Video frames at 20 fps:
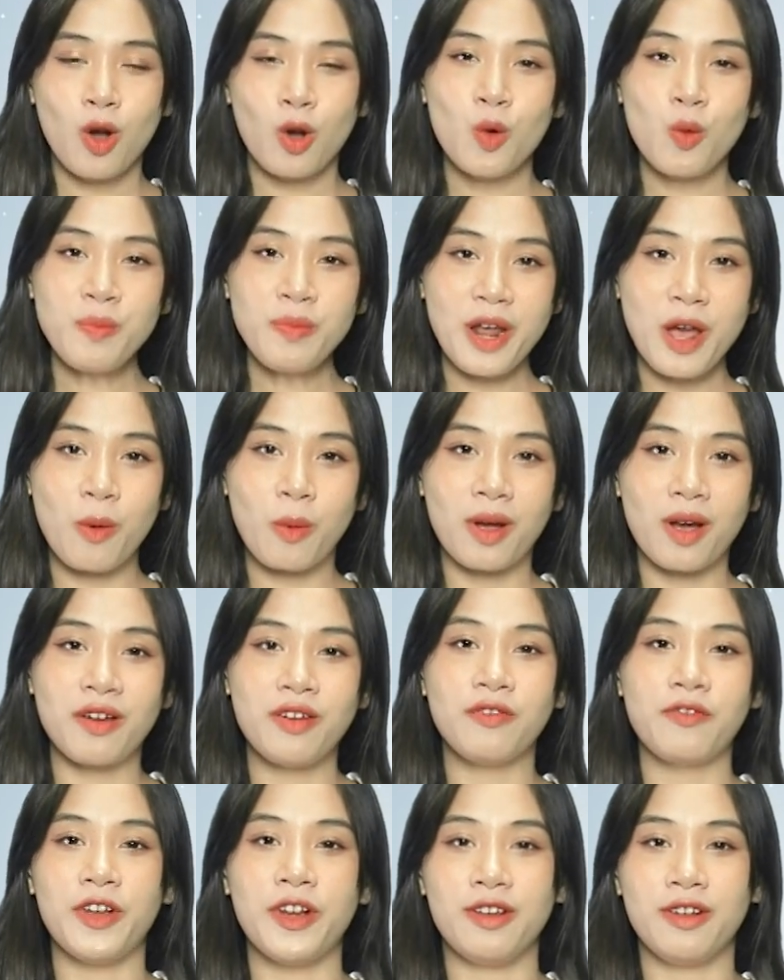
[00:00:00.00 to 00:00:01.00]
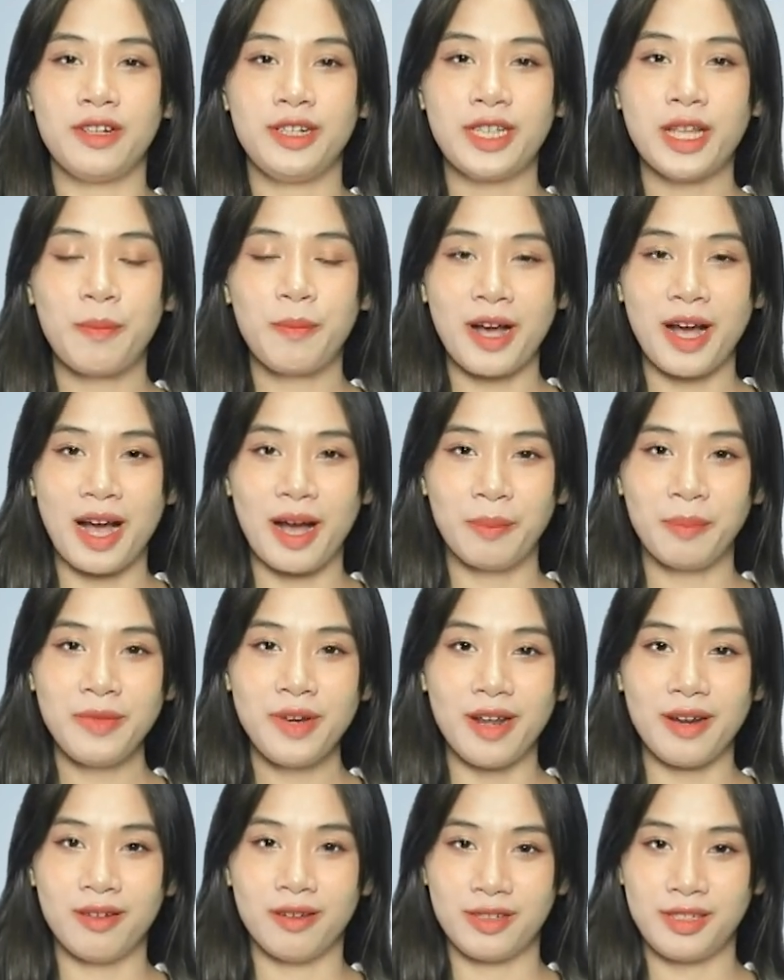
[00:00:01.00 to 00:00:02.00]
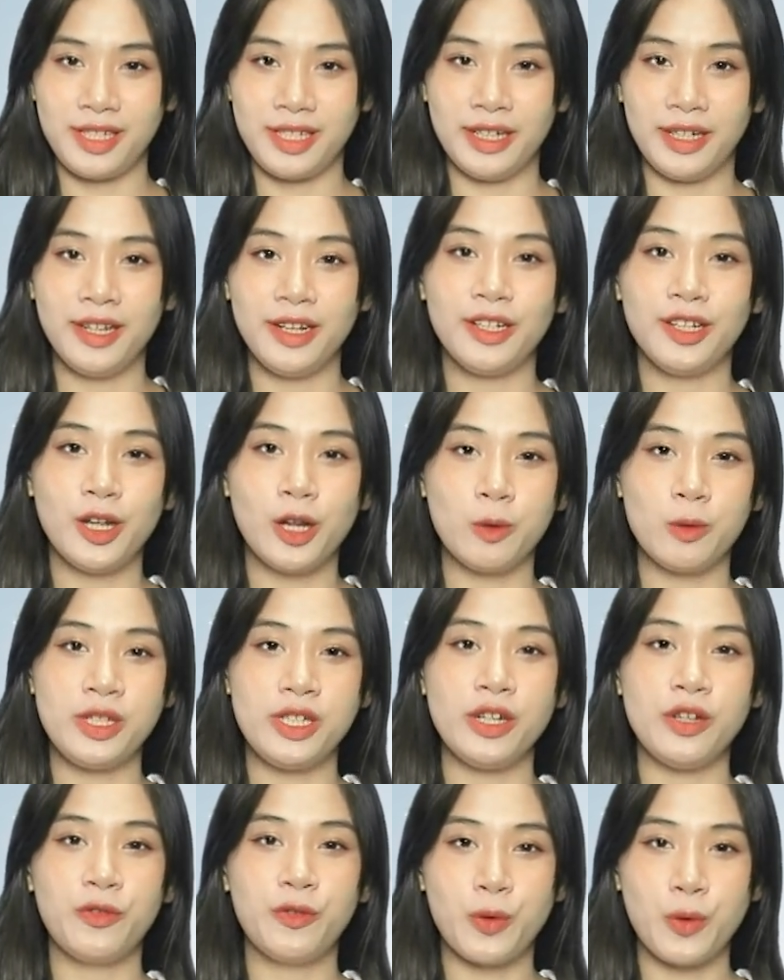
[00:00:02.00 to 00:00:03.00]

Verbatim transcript: cũng đều cần phải được đi thăm khám để được chỉ định điều trị